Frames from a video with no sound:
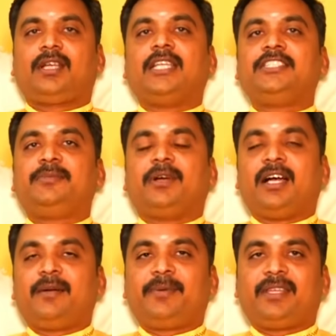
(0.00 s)
காஞ்சி
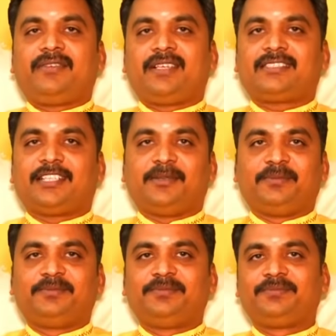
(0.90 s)
மகா பிரியவா சரணம்
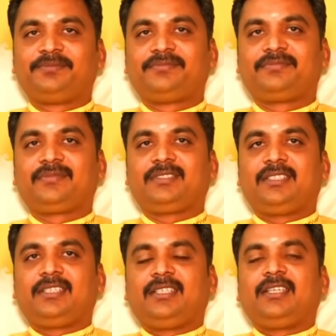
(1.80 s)

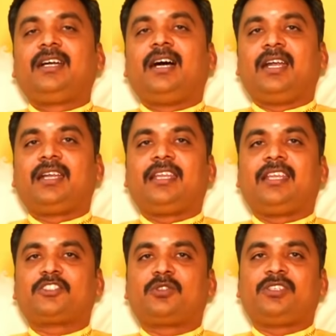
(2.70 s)
ஆன்லைன்
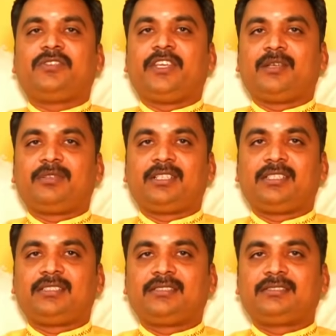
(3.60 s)
அஸ்ட்ரோ டிவி
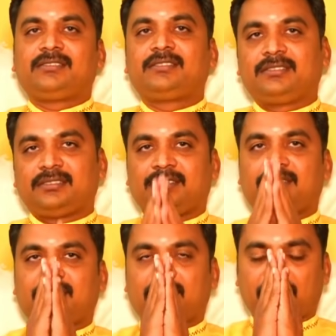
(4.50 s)
அன்பர்களுக்கு
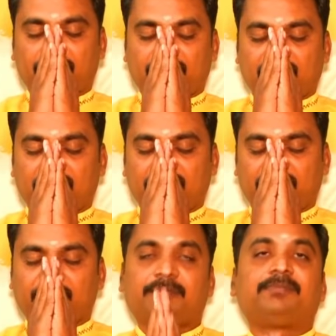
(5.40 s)
அன்பான
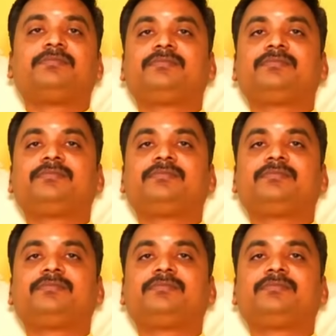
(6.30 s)
வணக்கம்